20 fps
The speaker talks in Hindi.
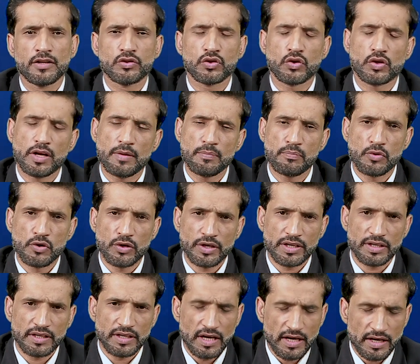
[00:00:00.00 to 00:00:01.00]
जो कि
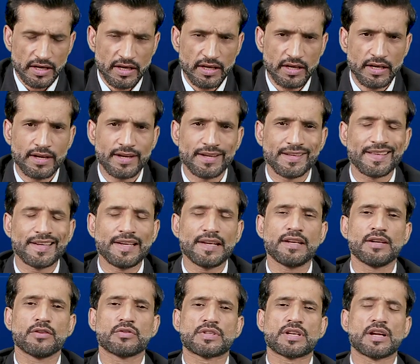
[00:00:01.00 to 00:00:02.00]
इंपोर्टेड गाड़ी है
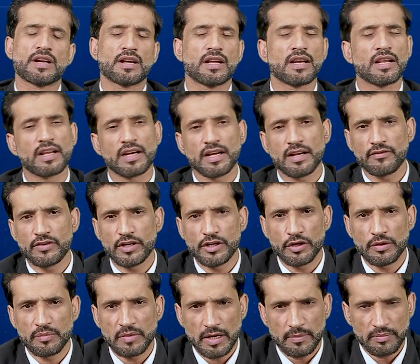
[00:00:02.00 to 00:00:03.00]
ग्रीन उसका कलर है
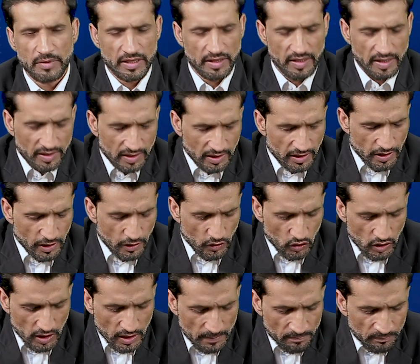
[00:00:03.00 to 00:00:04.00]
वीडियो में आपने देख लिया
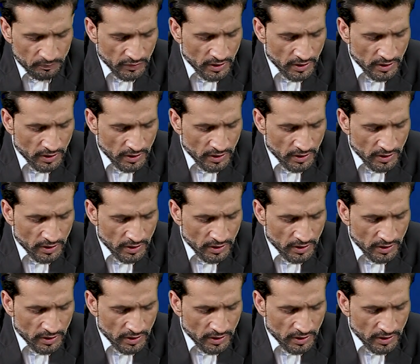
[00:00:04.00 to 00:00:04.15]
होगा